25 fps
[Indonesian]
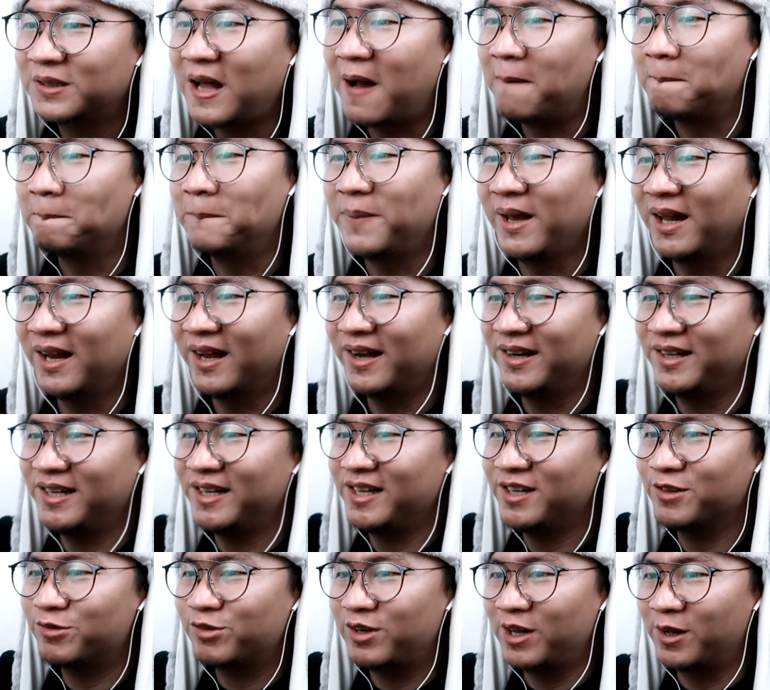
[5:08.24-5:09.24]

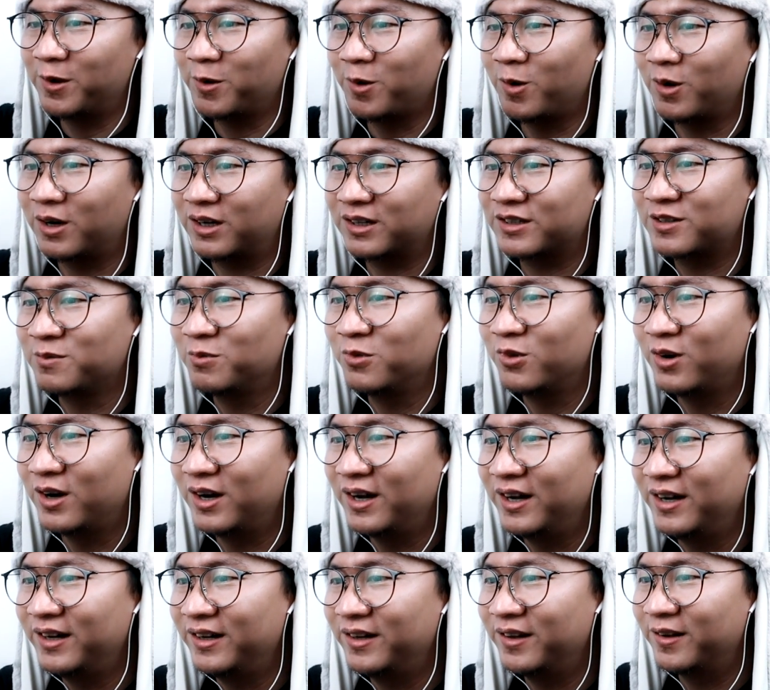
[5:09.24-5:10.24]
Tampilannya sudah rock
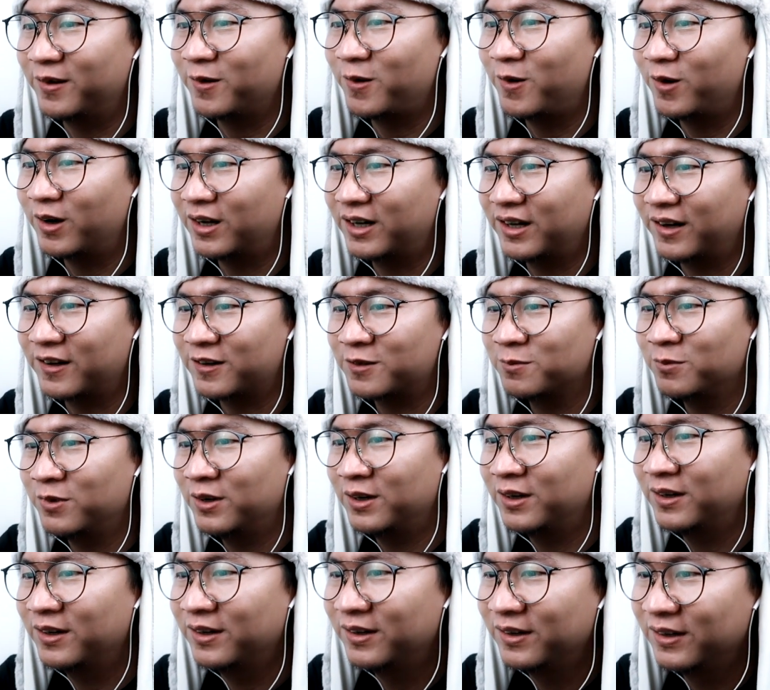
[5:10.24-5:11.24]
semua, rocker
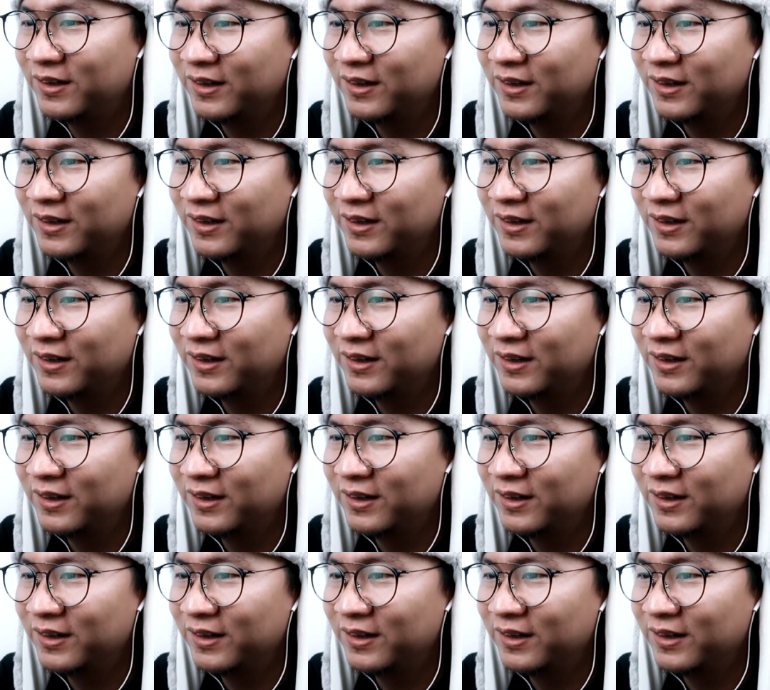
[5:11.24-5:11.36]
semua.